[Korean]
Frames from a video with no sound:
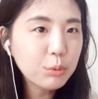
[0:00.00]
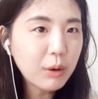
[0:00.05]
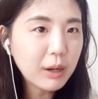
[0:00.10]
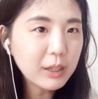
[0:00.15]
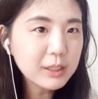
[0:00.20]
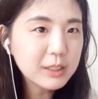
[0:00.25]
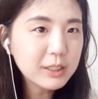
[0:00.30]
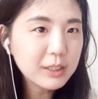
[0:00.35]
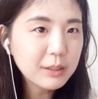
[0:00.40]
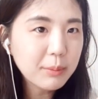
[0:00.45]

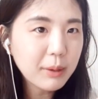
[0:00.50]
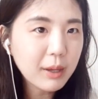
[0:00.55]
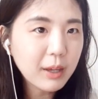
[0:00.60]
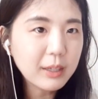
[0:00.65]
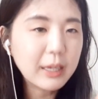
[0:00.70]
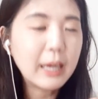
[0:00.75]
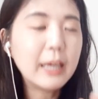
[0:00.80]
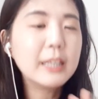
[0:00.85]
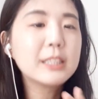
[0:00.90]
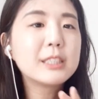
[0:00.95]

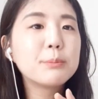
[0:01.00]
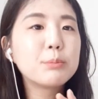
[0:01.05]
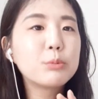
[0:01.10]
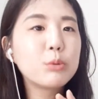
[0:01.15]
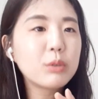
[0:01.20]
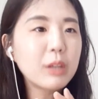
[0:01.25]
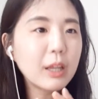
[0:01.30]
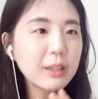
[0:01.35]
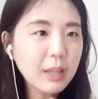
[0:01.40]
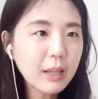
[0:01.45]
학습의
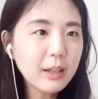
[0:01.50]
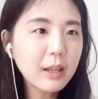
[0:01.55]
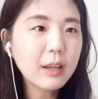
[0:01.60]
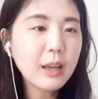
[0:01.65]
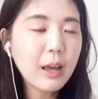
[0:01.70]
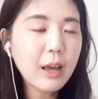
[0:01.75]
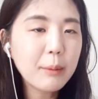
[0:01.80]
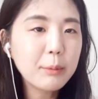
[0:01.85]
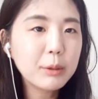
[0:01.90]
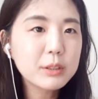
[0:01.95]
예습도
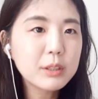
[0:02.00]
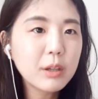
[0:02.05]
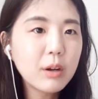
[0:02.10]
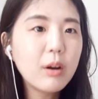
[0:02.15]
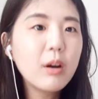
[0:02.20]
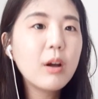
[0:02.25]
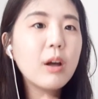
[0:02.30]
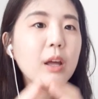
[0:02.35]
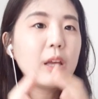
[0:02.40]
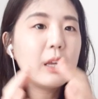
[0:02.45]
탄탄하게 하면서